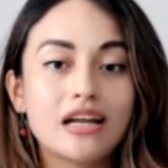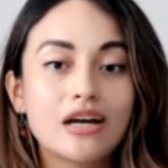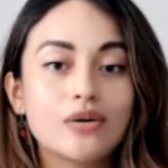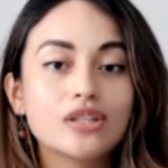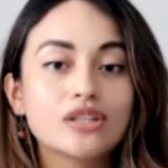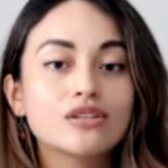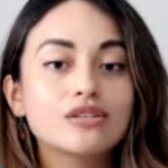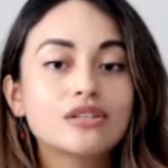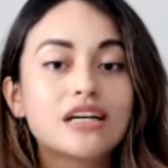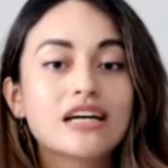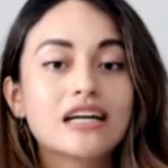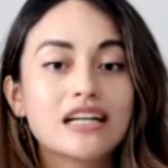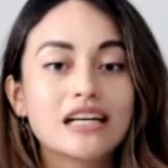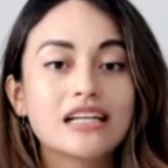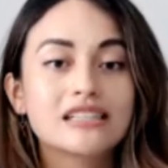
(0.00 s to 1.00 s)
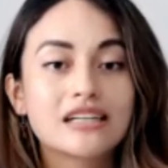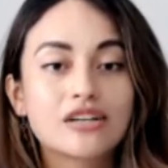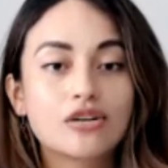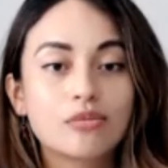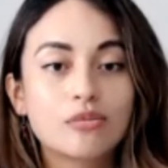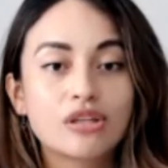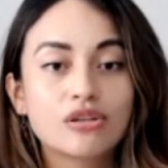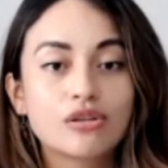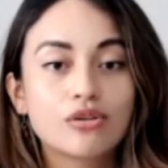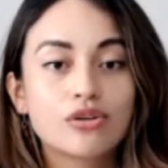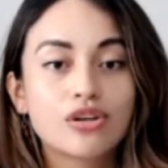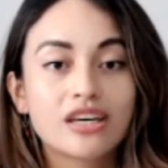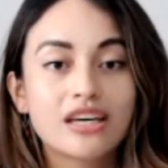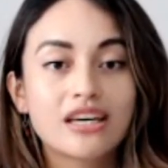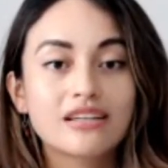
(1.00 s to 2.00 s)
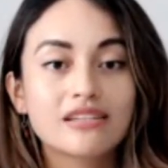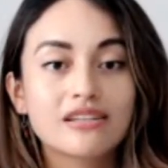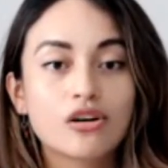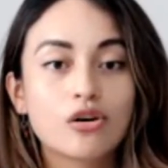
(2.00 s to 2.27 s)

el hábito, les recomiendo que